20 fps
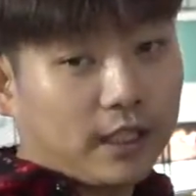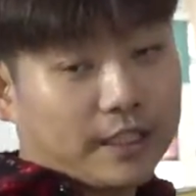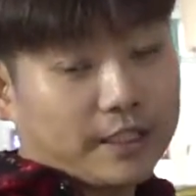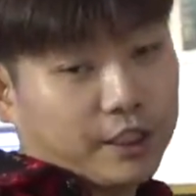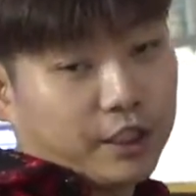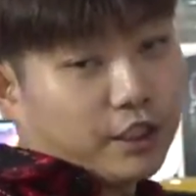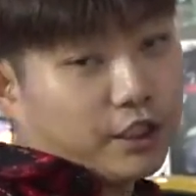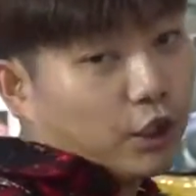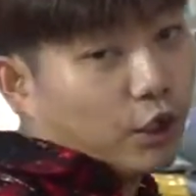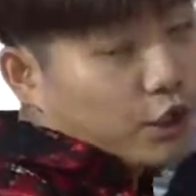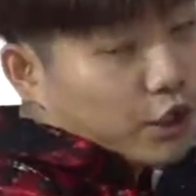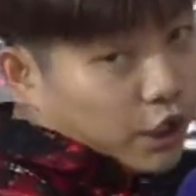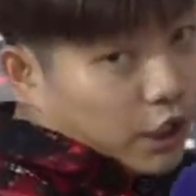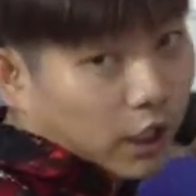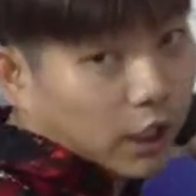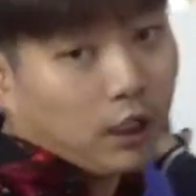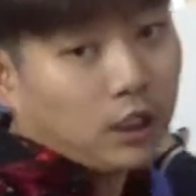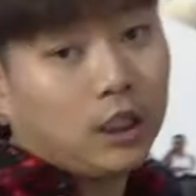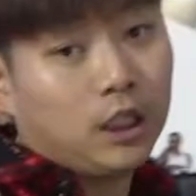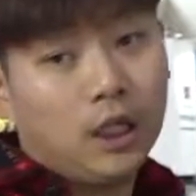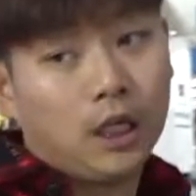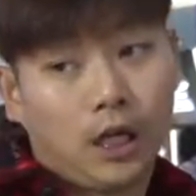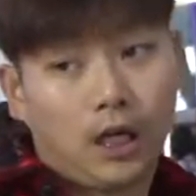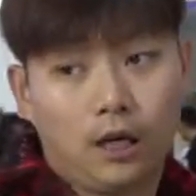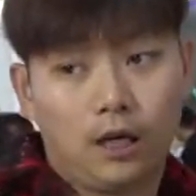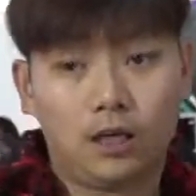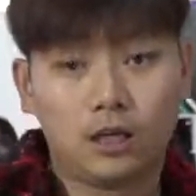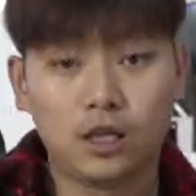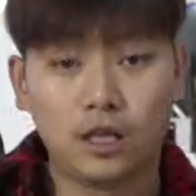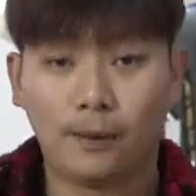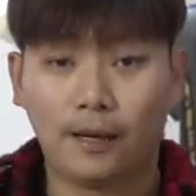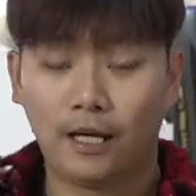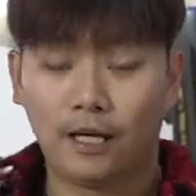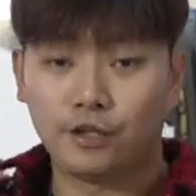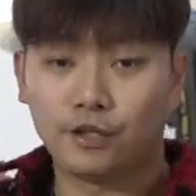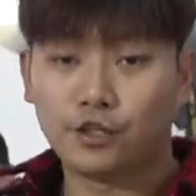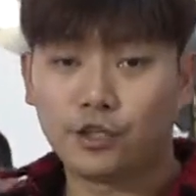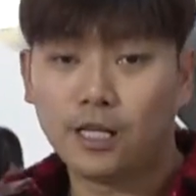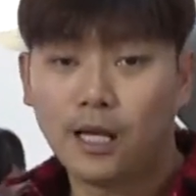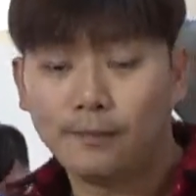呢，其实就是呃日本
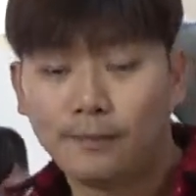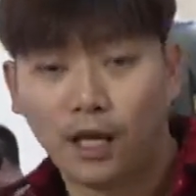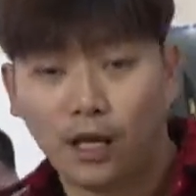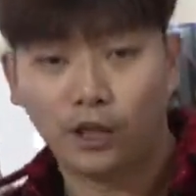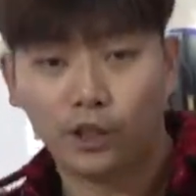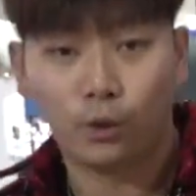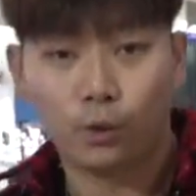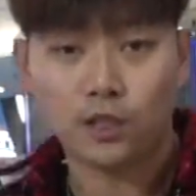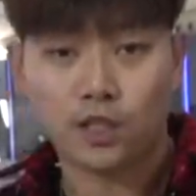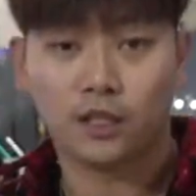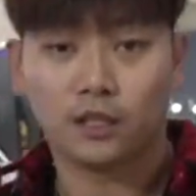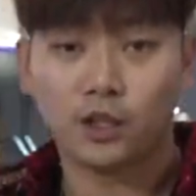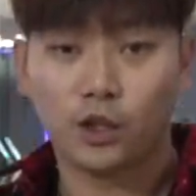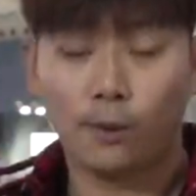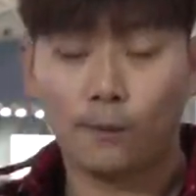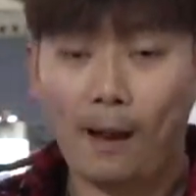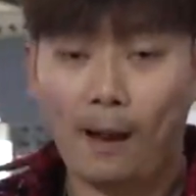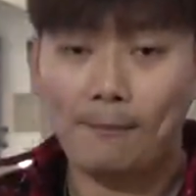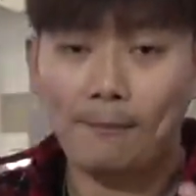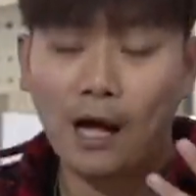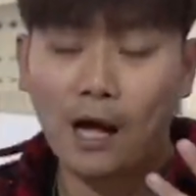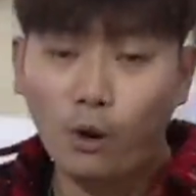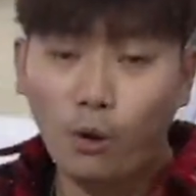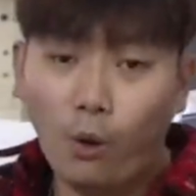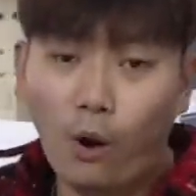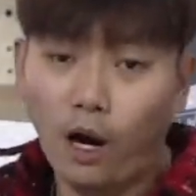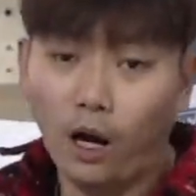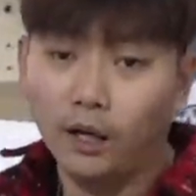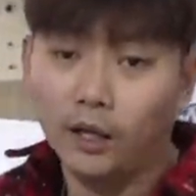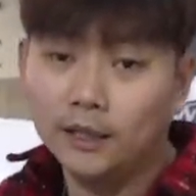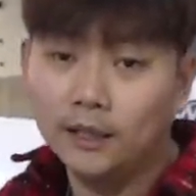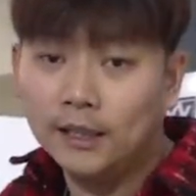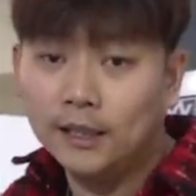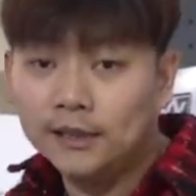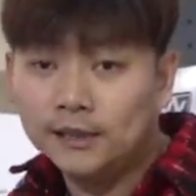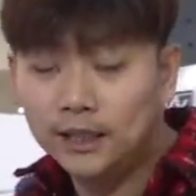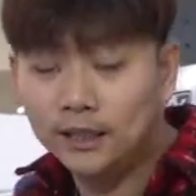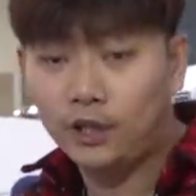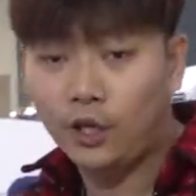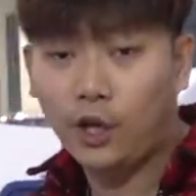之前比较流行这种把漫画。
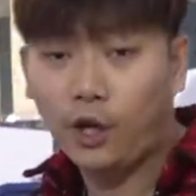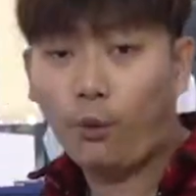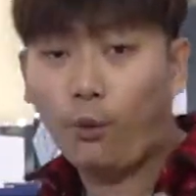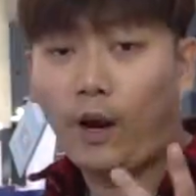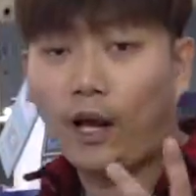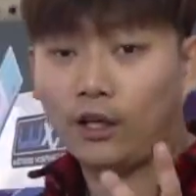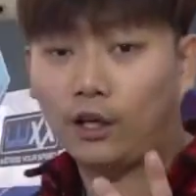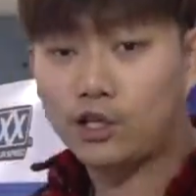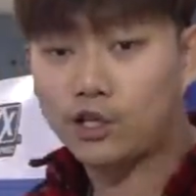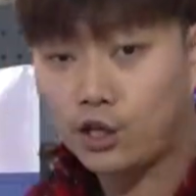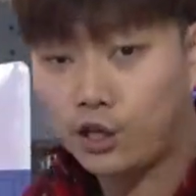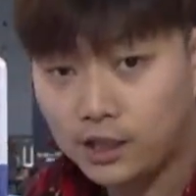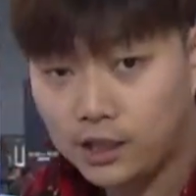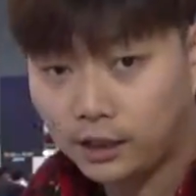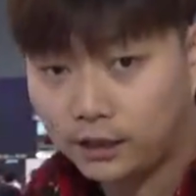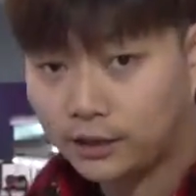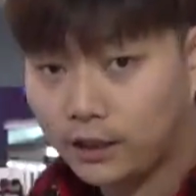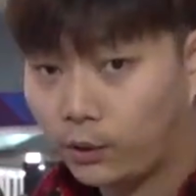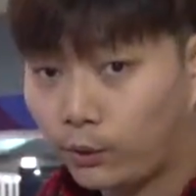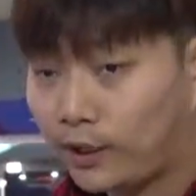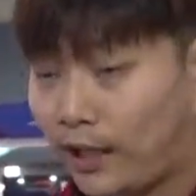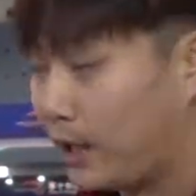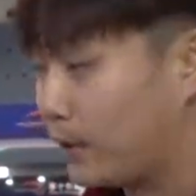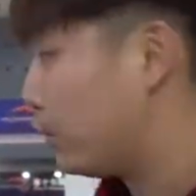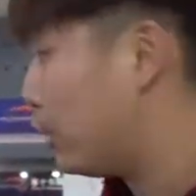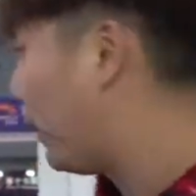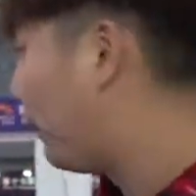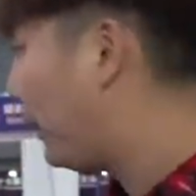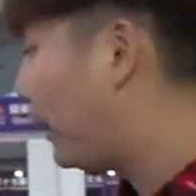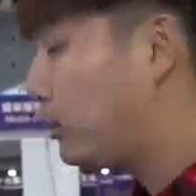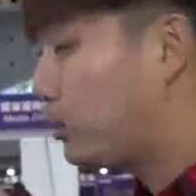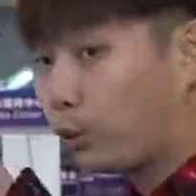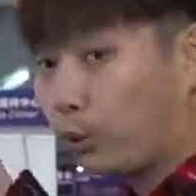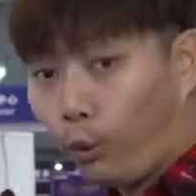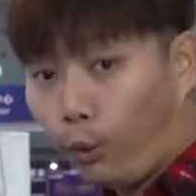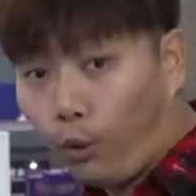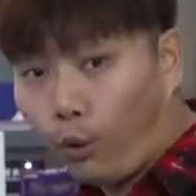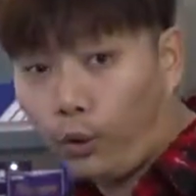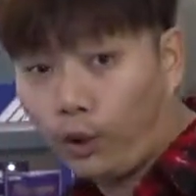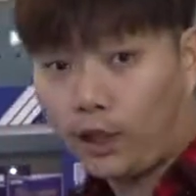相当于画到车上的这种感觉，喷
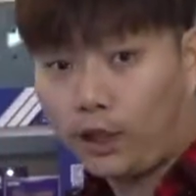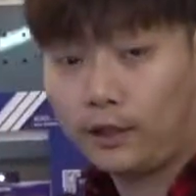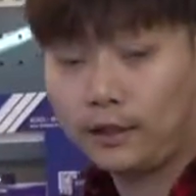涂或者